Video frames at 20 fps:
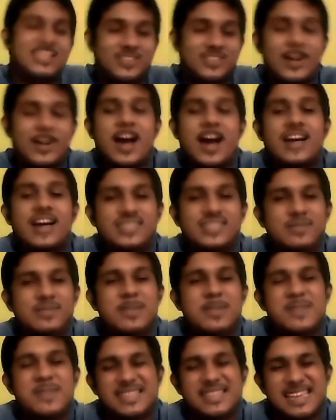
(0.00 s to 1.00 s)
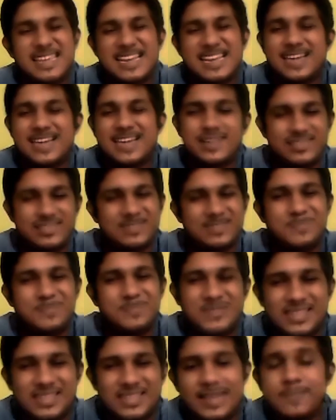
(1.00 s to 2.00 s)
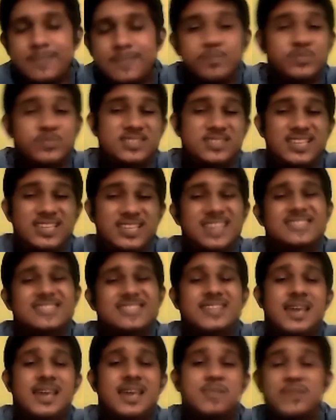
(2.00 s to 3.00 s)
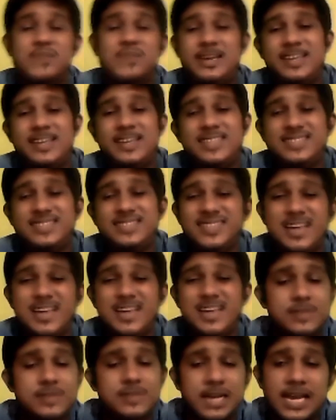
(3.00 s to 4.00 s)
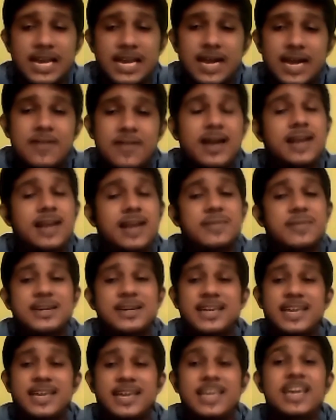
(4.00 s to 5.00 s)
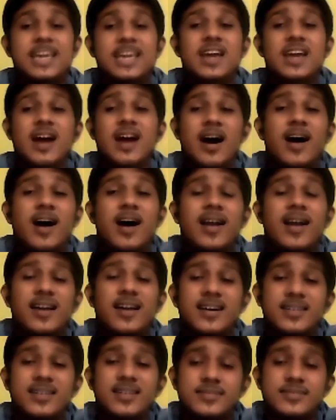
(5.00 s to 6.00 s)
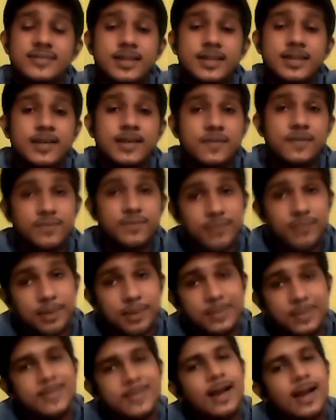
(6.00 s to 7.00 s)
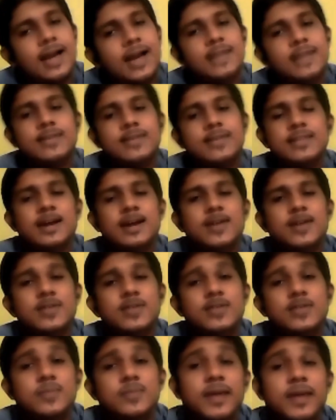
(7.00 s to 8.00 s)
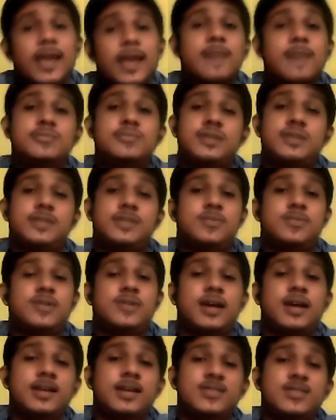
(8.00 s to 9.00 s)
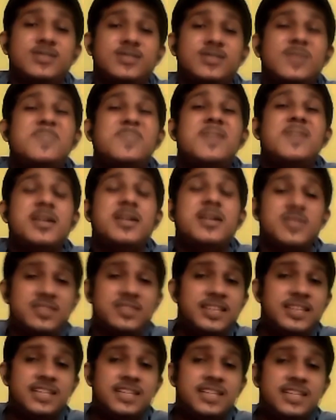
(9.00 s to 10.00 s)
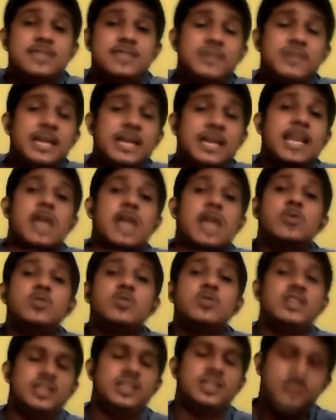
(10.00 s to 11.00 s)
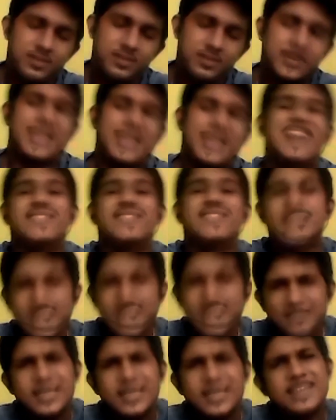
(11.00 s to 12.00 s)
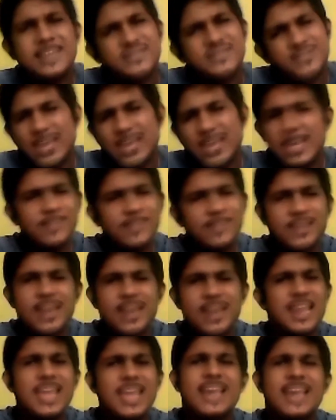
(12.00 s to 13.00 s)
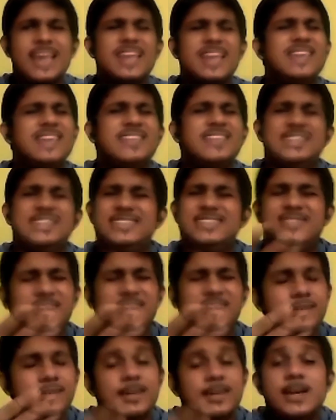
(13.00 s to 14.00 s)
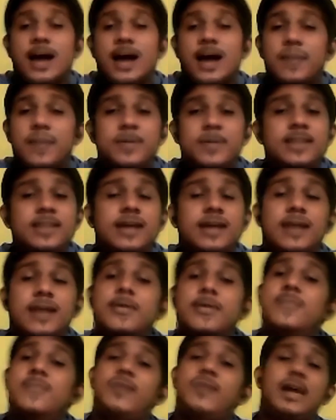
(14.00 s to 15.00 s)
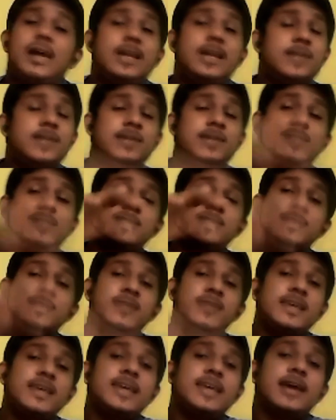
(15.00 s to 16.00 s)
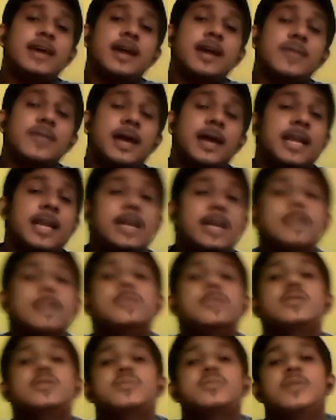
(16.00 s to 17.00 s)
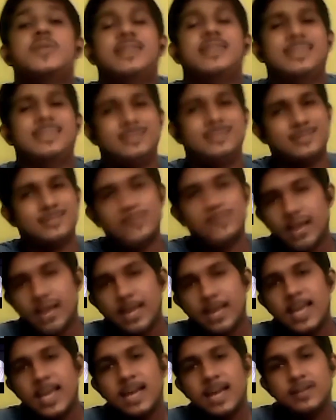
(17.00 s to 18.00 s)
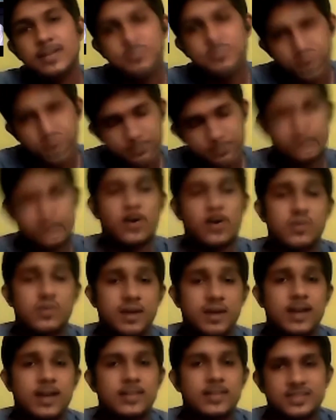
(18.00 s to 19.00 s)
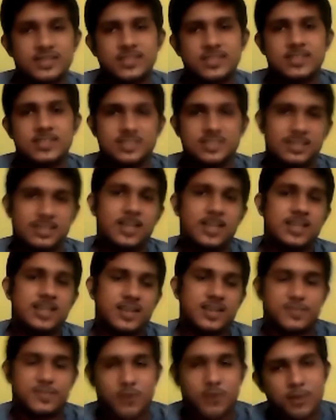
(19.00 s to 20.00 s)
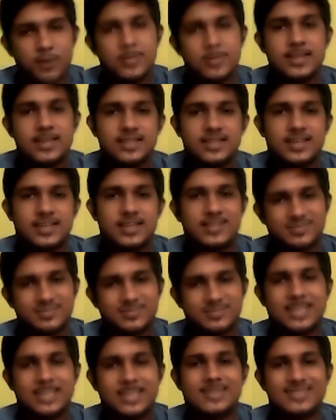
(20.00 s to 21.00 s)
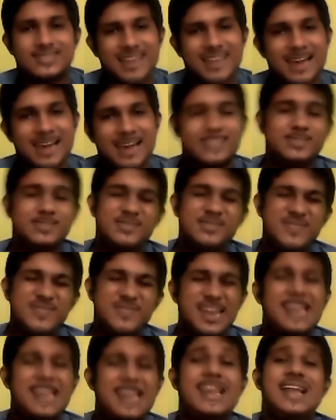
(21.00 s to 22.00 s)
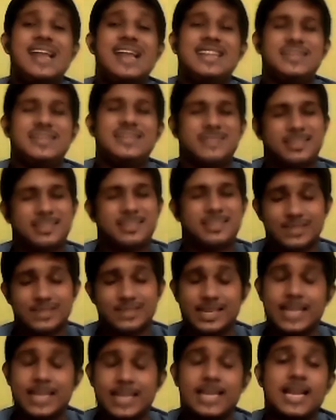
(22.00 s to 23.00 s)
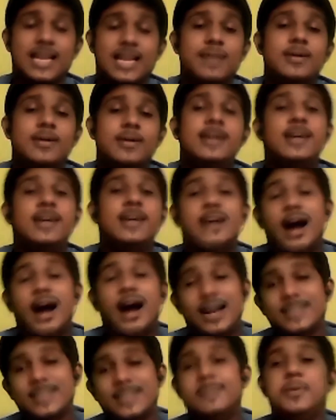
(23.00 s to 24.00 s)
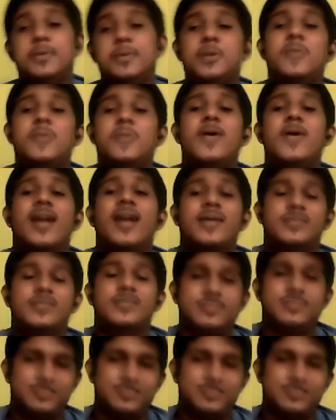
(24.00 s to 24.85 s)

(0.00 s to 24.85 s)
ஸோ ஆர்சிபியை பார்த்தீங்கன்னா அப்படித்தான் சிஎஸ்கே எம்ஐடிசி டிசி அளவுக்கெல்லாம் விளையாட மாட்டாங்க ஆனா அப்படி விளையாடி வந்தாலும் பிளே ஆப்ஷன் போனா சும்மா நொட்டிட்டு விக்கெட்டை குத்திட்டு வருவாங்க அவ்வளவு தான் வேற வேற வேலையே இல்லை இவங்களுக்கு இவங்க அப்படிதான் ஃபைனல் மட்டும் வருவாங்க ஃபைனல்ல தோத்து போயாங்க வேலையா இது போமா கேட்குறேன் ஃபோம்ல இருந்தாலும் அப்படித்தான் ஆர்சிபி வேலை இல்லாத டீம் அதை பத்தி கதைக்காம அடுத்த மீன் போலாம்